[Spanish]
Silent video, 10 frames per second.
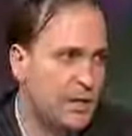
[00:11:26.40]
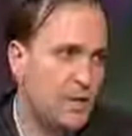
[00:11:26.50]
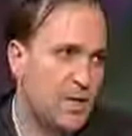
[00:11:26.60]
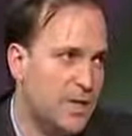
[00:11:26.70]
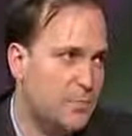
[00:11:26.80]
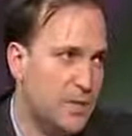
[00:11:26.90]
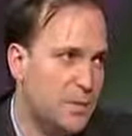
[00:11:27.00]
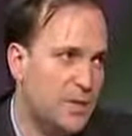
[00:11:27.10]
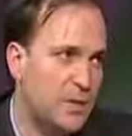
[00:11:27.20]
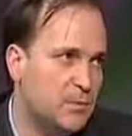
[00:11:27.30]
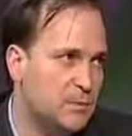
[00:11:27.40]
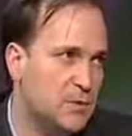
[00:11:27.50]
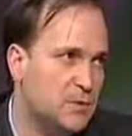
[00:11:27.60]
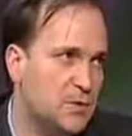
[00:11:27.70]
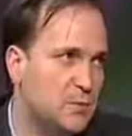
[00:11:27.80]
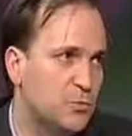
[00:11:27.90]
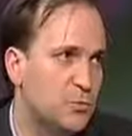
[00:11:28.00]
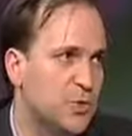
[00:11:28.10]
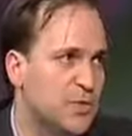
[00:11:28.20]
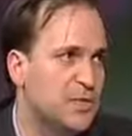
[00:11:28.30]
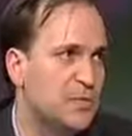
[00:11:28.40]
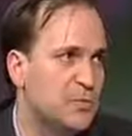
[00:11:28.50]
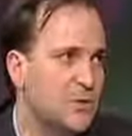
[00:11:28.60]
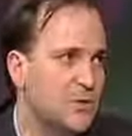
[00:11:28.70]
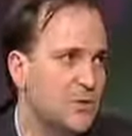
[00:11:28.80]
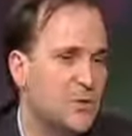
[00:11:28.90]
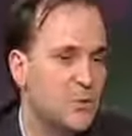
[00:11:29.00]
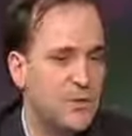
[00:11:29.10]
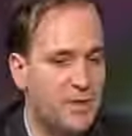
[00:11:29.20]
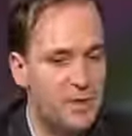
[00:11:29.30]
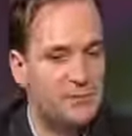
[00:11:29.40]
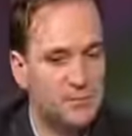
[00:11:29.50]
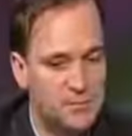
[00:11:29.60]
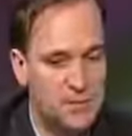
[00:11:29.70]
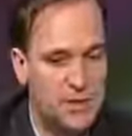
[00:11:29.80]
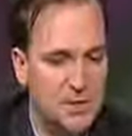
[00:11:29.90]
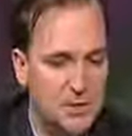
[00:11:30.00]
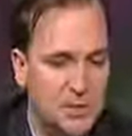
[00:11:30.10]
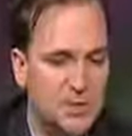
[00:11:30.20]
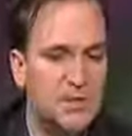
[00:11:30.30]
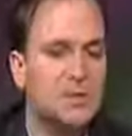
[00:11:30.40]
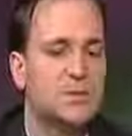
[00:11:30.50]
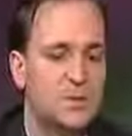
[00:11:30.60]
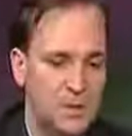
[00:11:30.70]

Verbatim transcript: quedado de ella misma, digamos, de su puño y letra alguna cosa que vamos a decir, esto es